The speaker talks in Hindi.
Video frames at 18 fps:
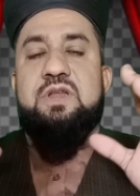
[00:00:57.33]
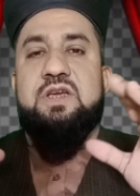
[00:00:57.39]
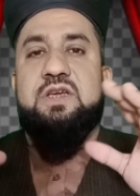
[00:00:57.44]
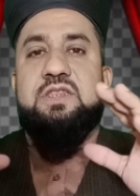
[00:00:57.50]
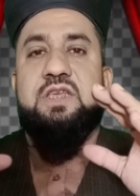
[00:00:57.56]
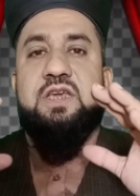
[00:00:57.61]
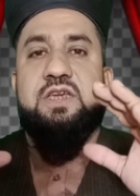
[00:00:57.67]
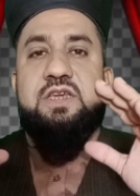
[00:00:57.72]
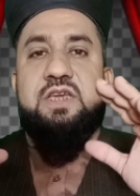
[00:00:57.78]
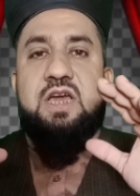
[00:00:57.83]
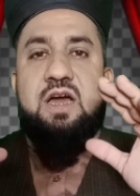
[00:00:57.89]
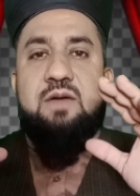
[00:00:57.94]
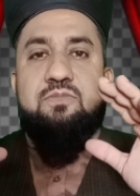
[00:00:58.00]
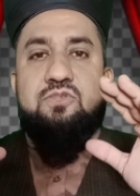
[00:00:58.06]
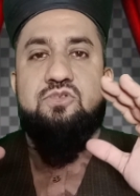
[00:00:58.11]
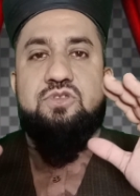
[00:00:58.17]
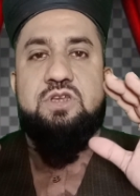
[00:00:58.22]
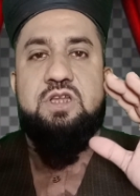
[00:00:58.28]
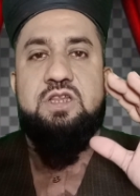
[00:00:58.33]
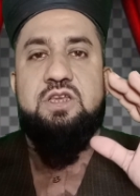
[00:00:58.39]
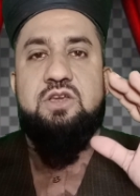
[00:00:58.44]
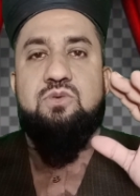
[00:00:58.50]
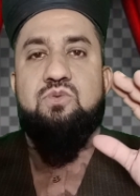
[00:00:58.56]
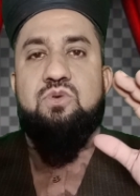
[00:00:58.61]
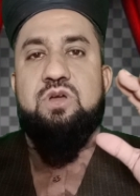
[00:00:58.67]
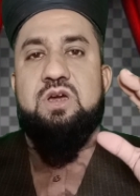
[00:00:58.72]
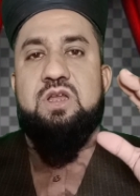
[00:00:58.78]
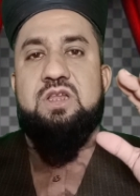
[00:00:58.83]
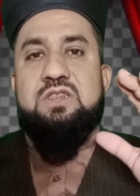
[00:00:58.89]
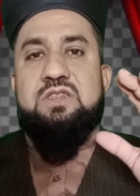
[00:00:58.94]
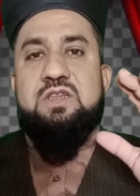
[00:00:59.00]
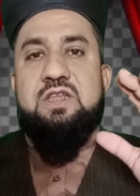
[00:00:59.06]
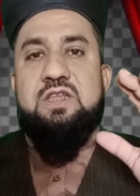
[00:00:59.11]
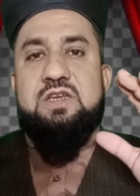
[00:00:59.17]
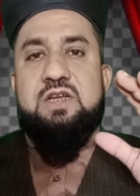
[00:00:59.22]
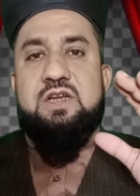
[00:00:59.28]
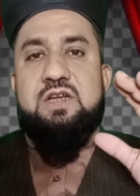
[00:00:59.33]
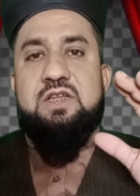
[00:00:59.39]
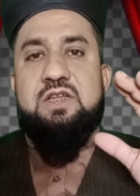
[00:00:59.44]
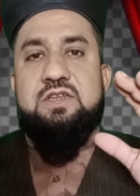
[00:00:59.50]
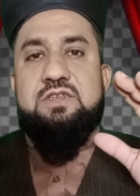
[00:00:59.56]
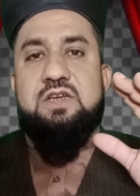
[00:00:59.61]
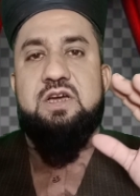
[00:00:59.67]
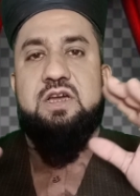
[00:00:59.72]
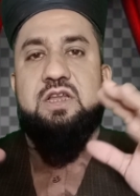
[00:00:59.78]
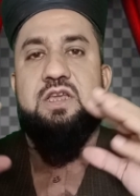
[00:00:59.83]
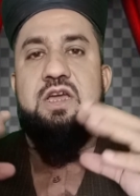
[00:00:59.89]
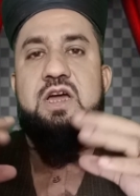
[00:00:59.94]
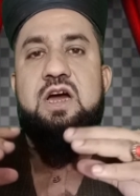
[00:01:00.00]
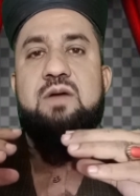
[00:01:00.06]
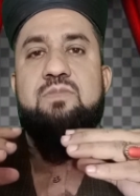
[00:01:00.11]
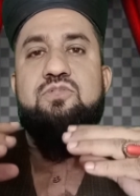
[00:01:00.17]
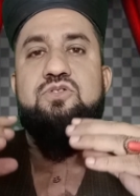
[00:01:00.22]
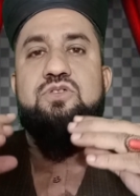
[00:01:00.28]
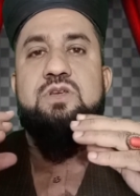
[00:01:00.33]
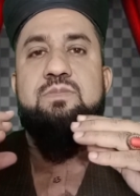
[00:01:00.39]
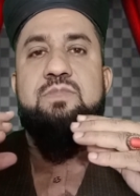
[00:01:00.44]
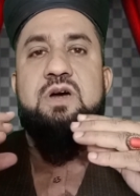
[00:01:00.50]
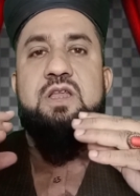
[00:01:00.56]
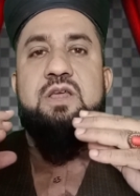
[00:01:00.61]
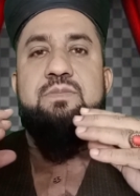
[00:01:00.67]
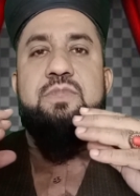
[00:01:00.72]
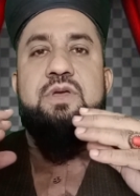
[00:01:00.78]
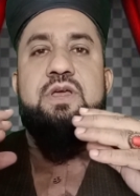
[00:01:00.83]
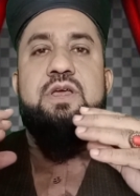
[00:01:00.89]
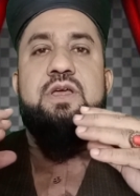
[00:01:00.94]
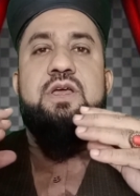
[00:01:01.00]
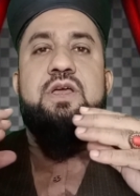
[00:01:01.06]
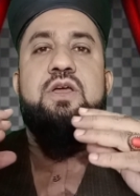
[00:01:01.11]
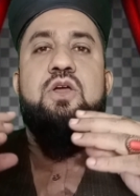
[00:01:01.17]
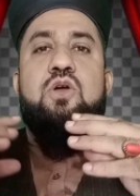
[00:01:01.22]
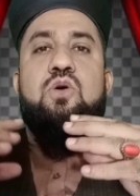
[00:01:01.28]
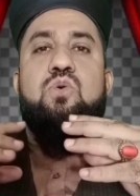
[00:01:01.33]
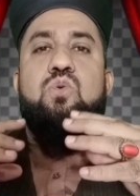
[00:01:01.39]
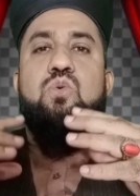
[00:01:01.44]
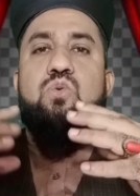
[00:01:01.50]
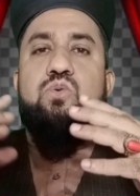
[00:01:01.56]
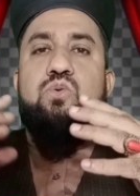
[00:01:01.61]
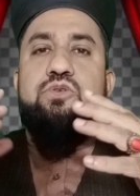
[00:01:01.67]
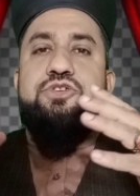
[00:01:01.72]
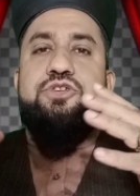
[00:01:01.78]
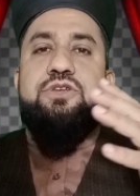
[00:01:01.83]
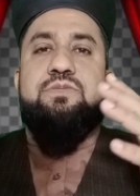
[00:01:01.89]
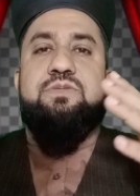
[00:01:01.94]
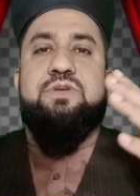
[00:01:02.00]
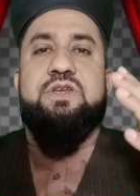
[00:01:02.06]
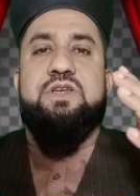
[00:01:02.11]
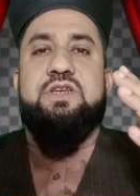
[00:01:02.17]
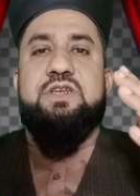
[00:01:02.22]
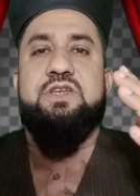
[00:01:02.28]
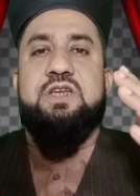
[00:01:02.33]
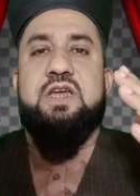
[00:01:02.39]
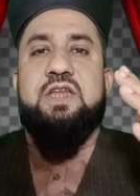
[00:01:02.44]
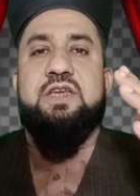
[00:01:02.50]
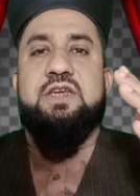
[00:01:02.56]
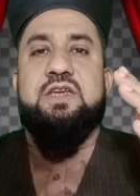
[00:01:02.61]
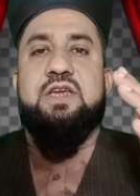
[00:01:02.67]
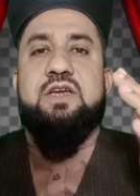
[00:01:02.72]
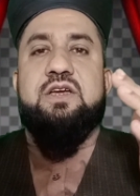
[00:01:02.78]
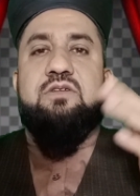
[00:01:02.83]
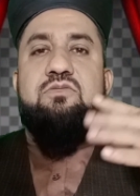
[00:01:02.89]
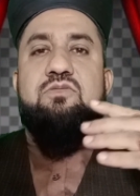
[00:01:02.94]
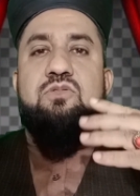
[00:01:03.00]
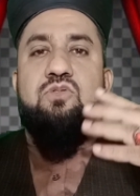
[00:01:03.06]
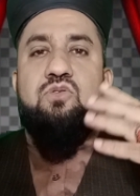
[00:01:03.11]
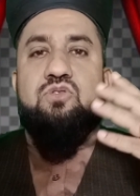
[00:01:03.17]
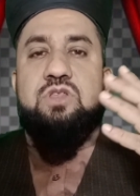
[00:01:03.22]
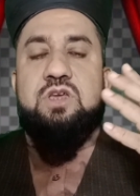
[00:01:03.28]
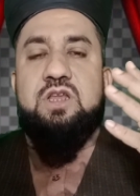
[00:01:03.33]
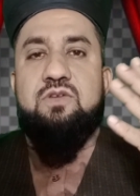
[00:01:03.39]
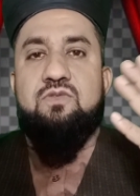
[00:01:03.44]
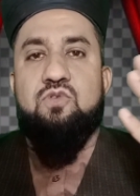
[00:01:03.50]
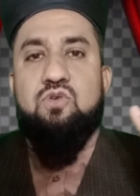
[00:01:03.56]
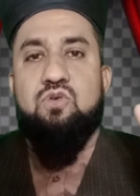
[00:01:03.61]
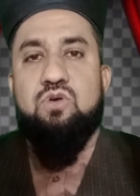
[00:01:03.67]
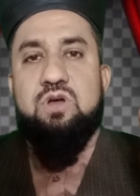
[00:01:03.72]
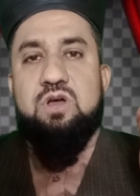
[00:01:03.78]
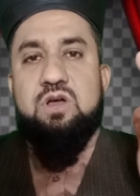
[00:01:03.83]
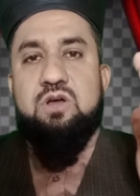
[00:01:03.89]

मिलेगी देखिए आप उसके लिए कोई गलत नहीं करने जा रहे आप उसके बारे में कुछ भी यानी कि होता ना वो